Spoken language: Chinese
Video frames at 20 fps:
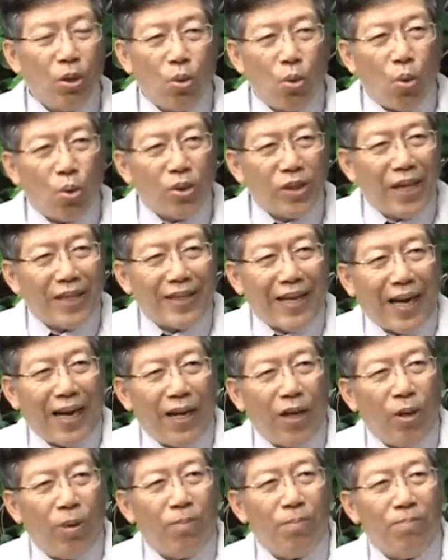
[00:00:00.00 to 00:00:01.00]
国早大
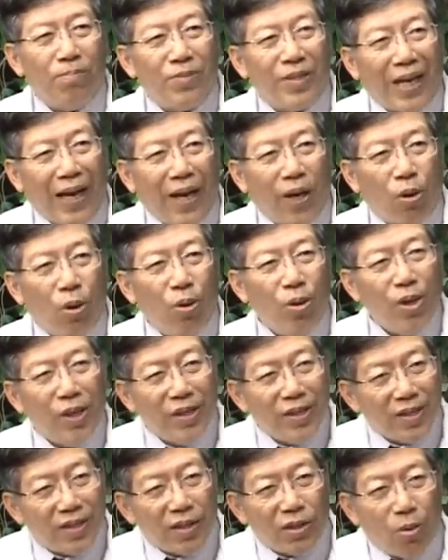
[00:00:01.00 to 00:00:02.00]
家拢唔知影讲
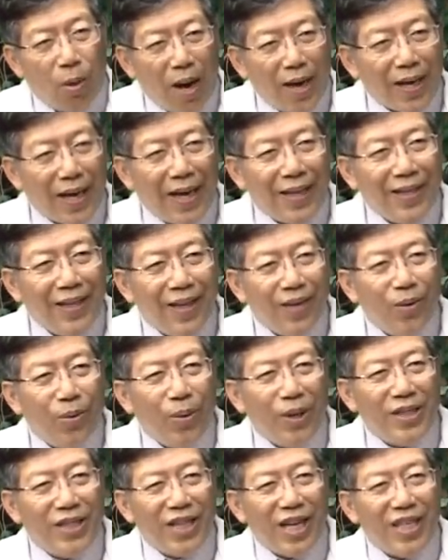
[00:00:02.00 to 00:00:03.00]
脂肪肝
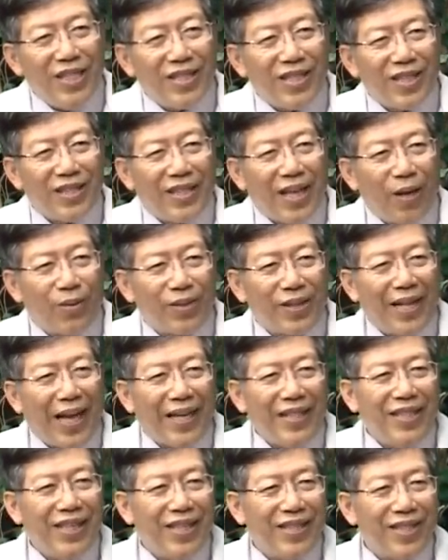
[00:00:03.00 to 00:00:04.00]
会牵涉到
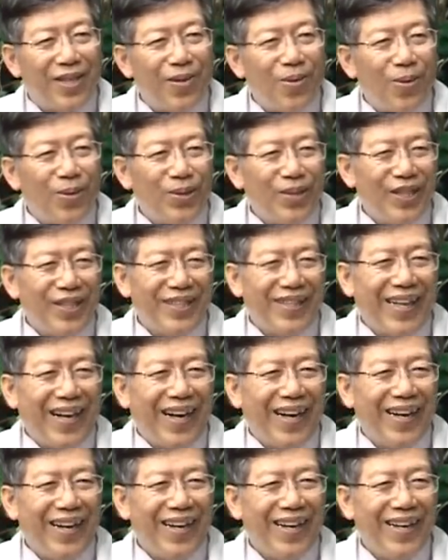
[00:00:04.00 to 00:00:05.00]
代谢症候群
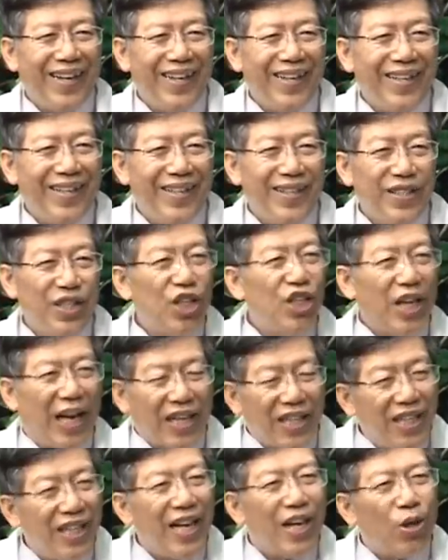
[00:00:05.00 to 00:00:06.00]
啊。这是
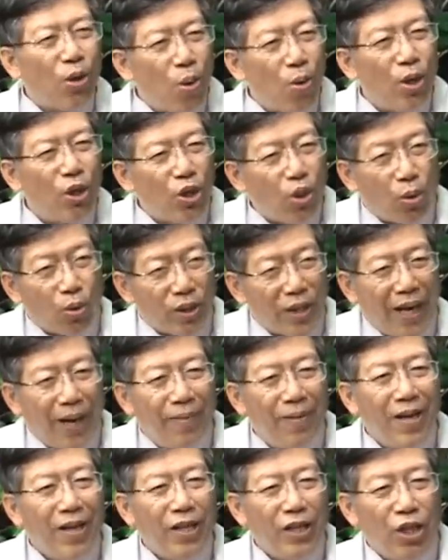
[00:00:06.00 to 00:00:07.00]
按今天讲的重点，
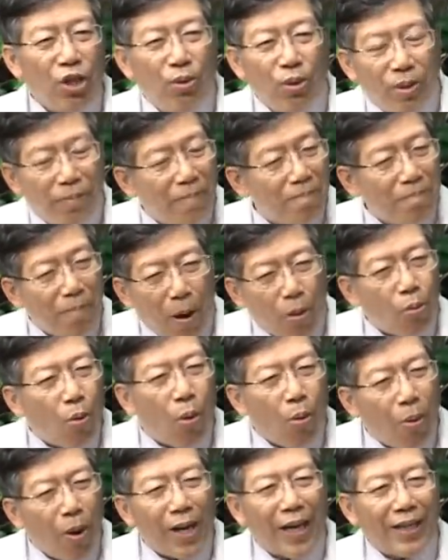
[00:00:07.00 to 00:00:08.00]
因为包
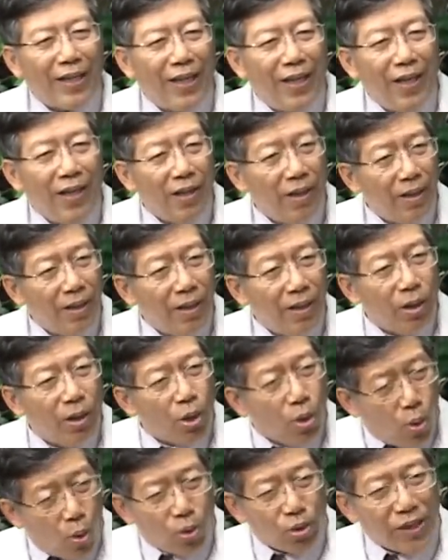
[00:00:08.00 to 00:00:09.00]
括我家己。
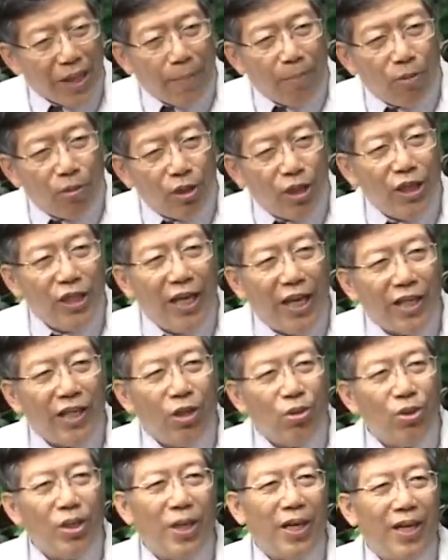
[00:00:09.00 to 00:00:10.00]
古早无去研
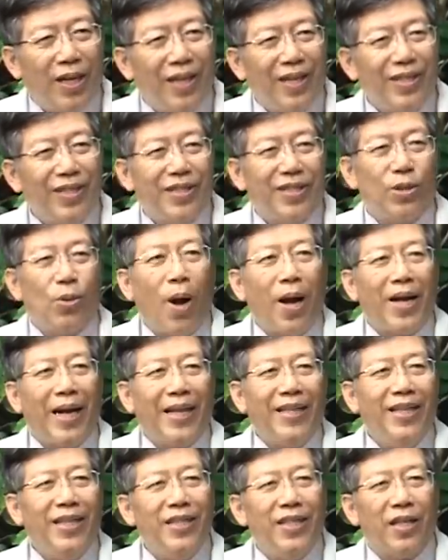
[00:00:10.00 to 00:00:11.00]
究这个脂肪
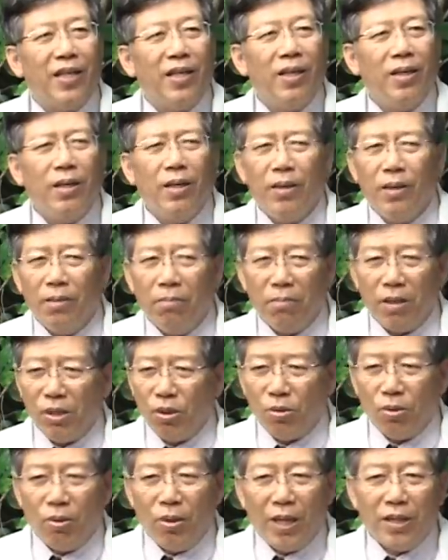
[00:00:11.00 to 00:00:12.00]
肝以前，嘛
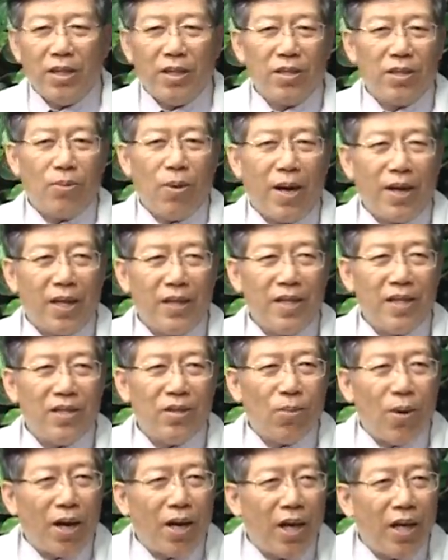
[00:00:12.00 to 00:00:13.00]
想讲啊，这脂肪肝的
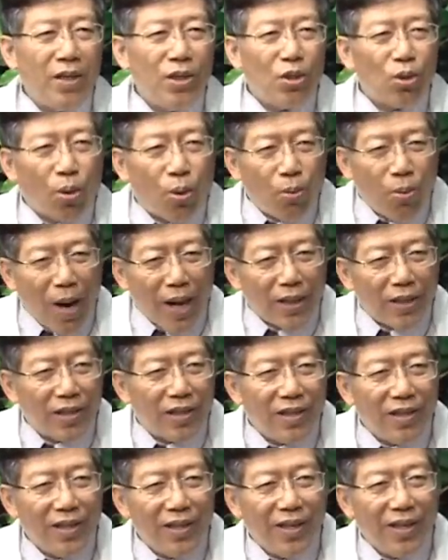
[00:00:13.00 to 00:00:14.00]
脂肪肝手法，
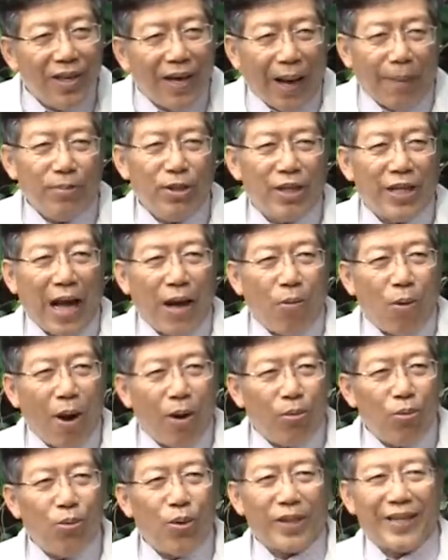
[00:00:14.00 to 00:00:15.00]
啊不是单我
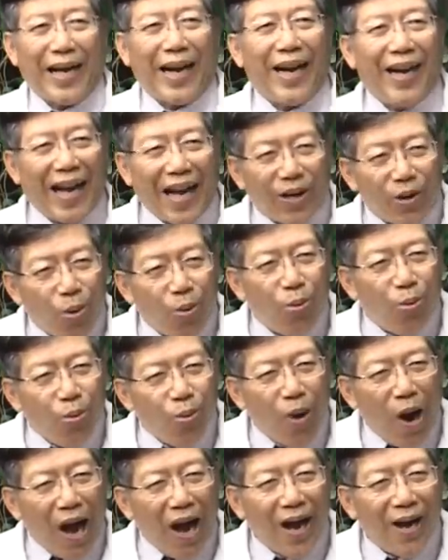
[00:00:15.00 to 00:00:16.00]
有啊，大家人拢
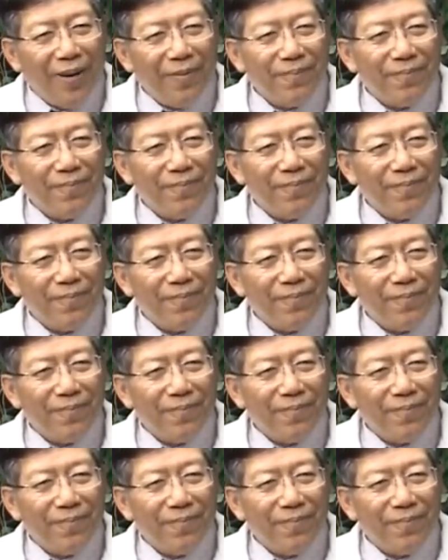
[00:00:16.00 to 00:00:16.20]
有啊。